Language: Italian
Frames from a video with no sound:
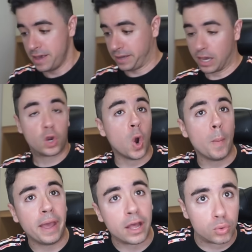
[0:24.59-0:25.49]
Che
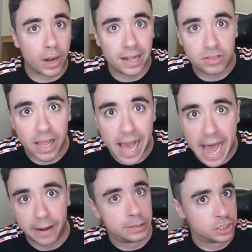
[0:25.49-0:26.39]
come durante
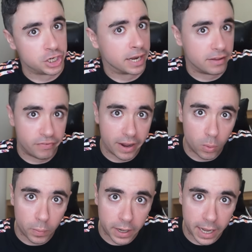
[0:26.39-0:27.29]
l'anno, se c'era da fare un...